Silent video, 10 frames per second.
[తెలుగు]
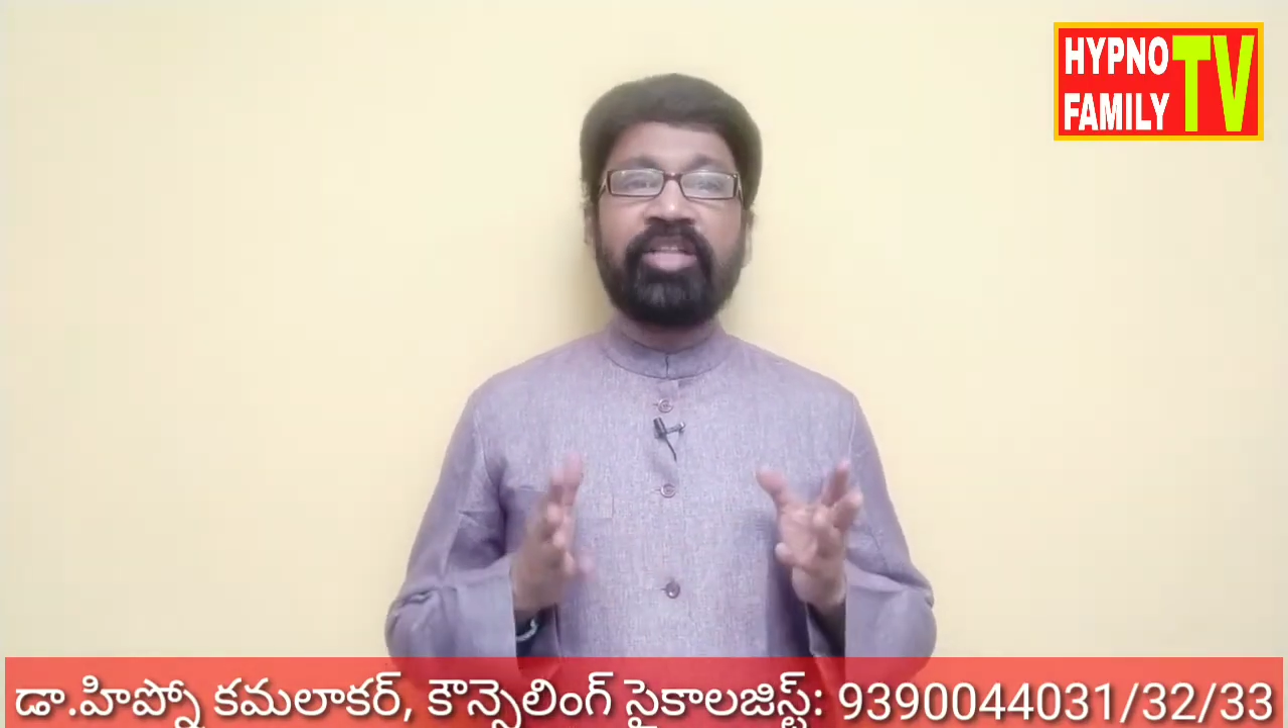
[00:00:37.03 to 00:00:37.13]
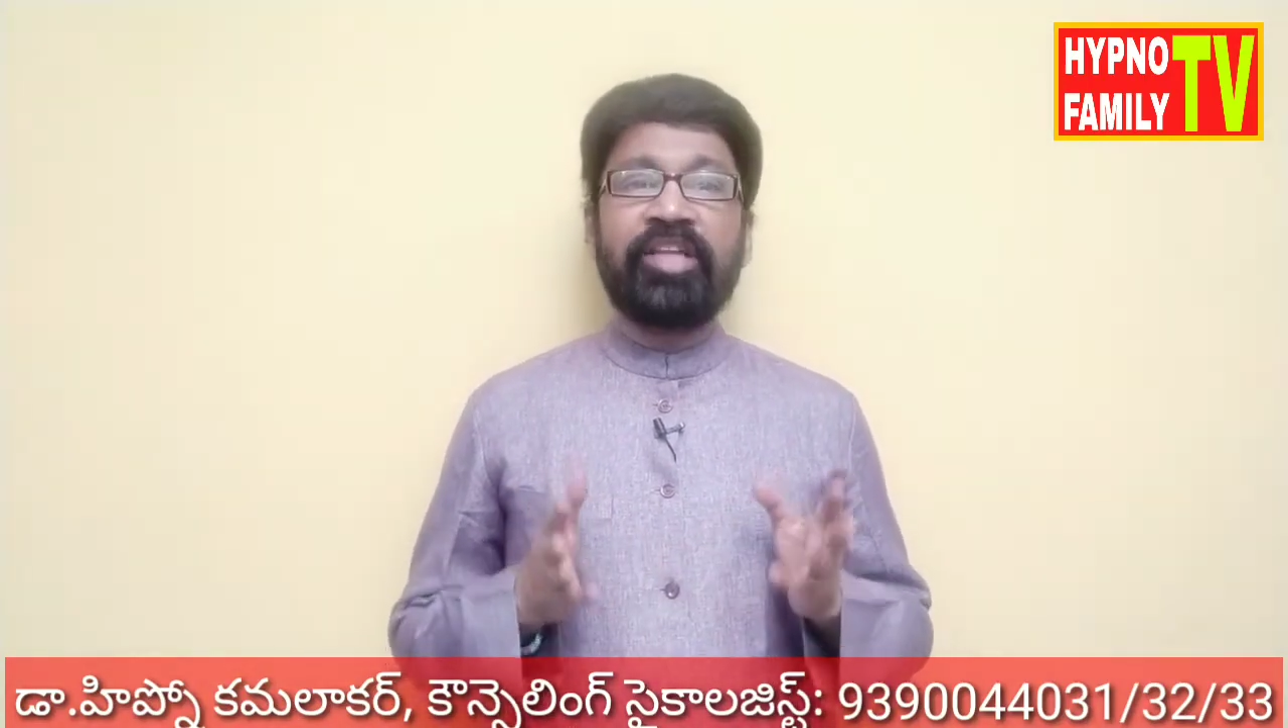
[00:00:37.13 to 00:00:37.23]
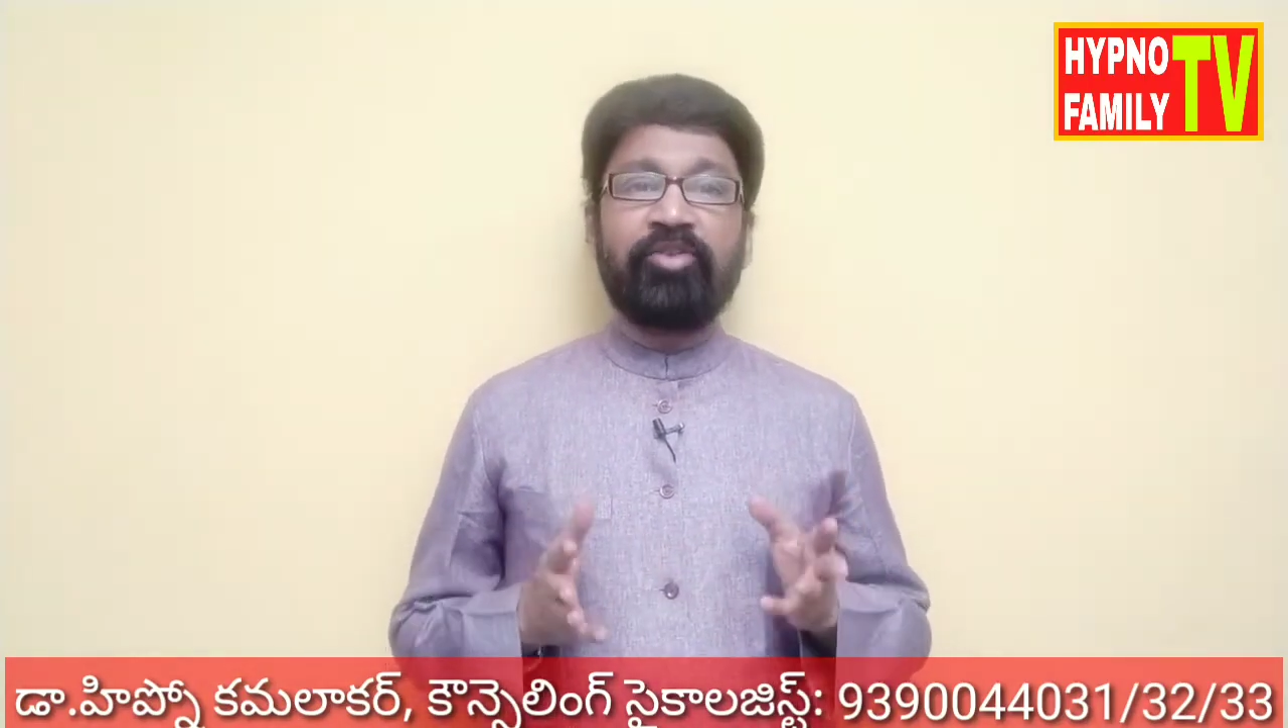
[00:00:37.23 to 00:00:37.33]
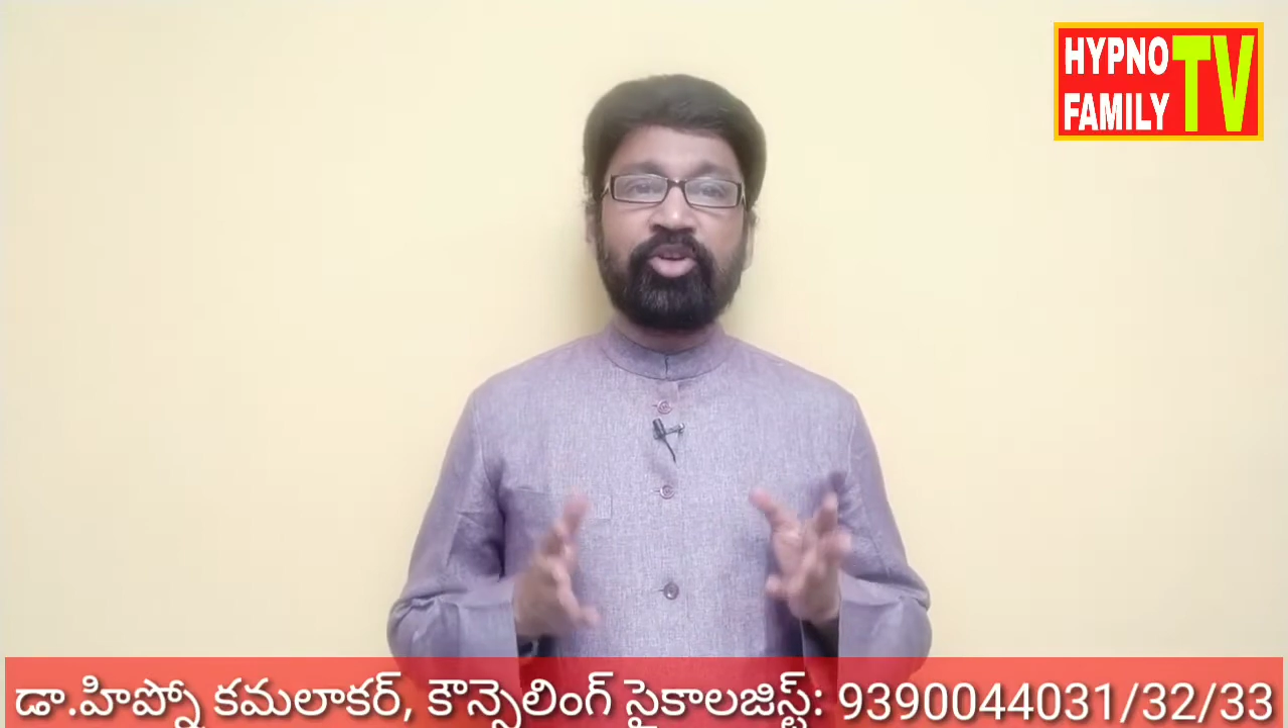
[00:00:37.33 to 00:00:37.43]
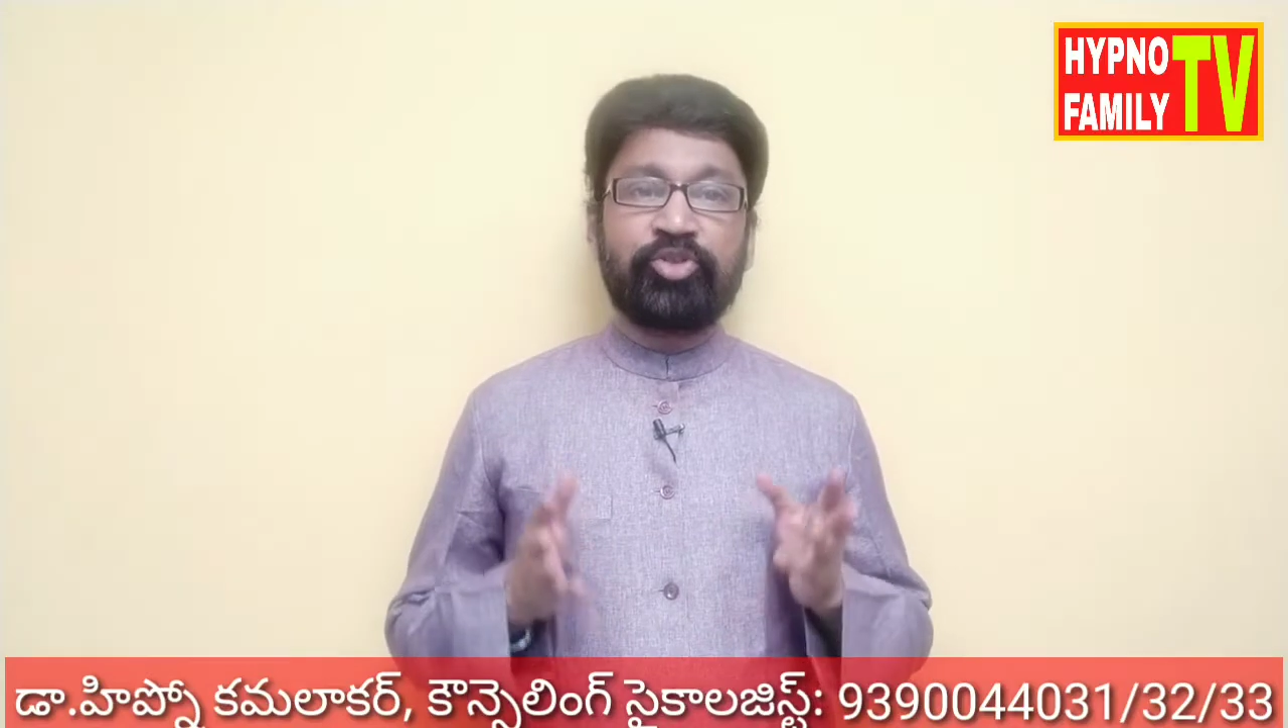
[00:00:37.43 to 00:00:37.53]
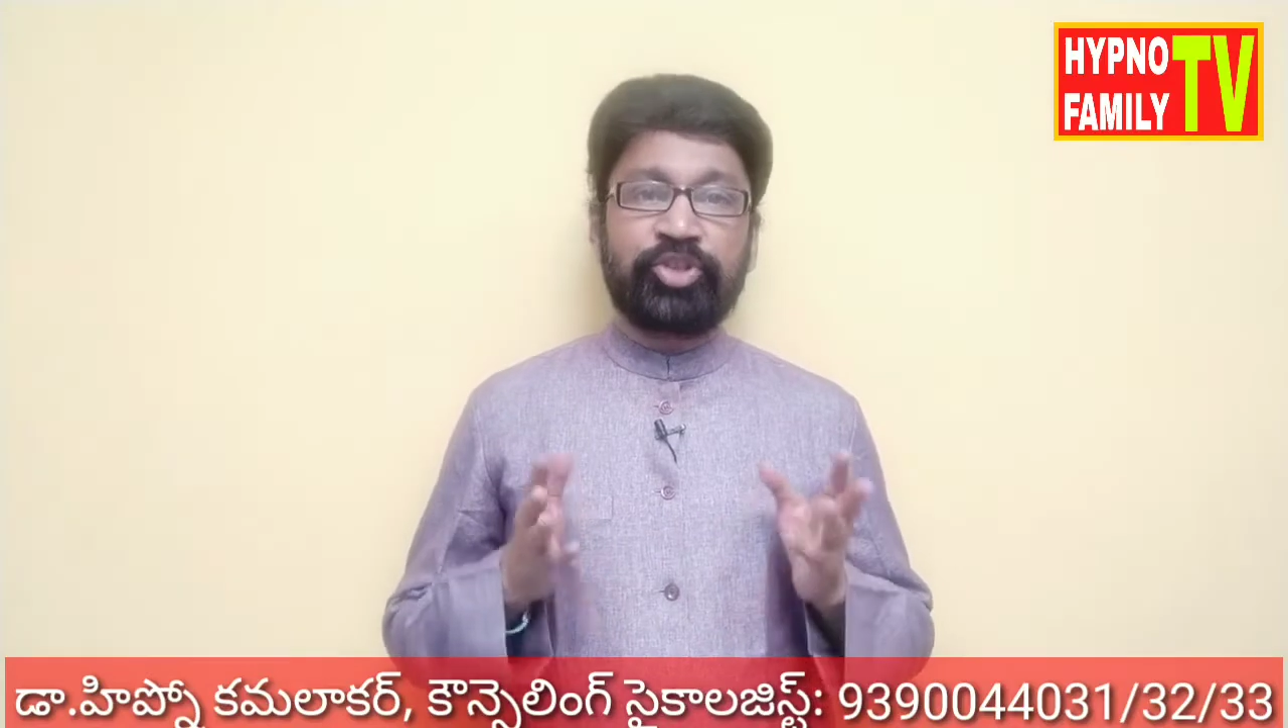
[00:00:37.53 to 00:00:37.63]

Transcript: వాతావరణం